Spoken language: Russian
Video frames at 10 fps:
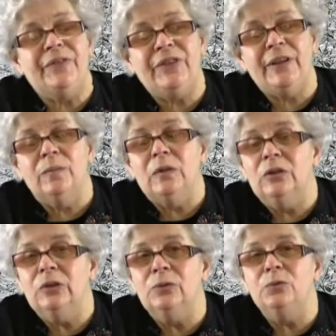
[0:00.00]
тем
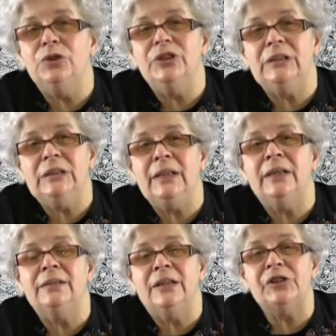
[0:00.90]
лучше
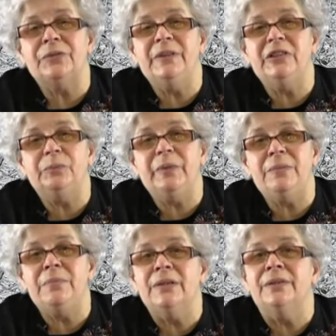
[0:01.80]
для нашего
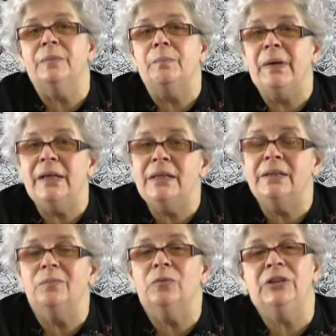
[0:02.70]
эксперимента.
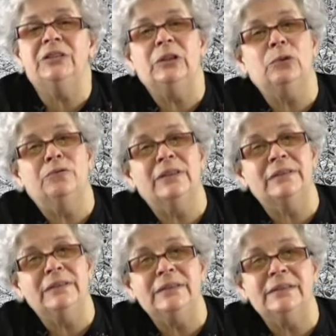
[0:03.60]
Поэтому, если у
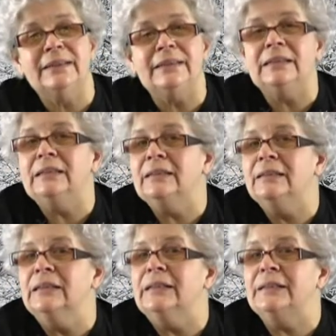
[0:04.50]
вас есть какие-то
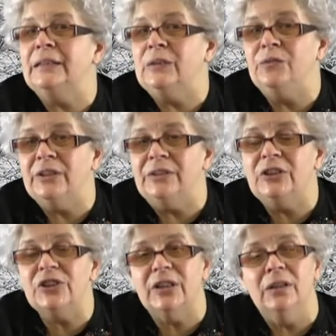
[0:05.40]
гладкие
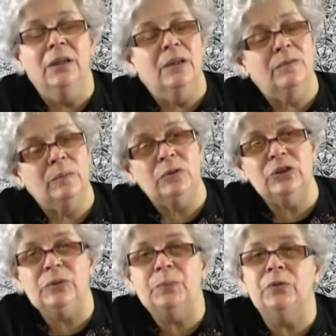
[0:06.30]
веточки, вы
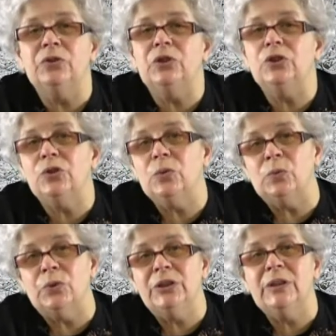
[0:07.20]
можете просто
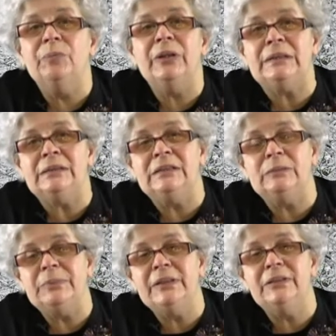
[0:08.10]
шкуркой
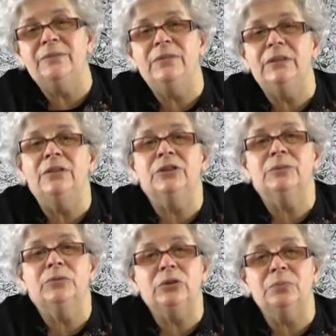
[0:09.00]
пройтись по этим
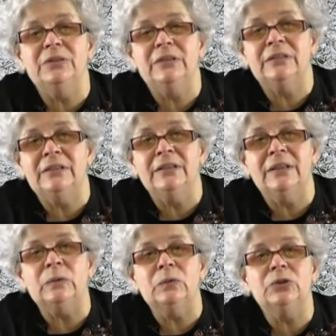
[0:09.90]
веточкам, чтобы создать
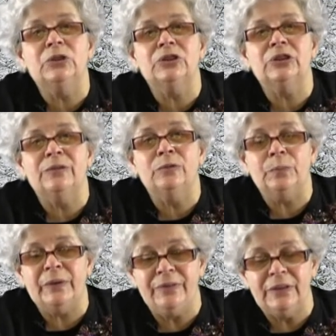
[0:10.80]
такую шершавую
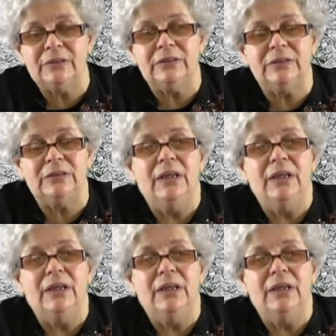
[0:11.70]
поверхность.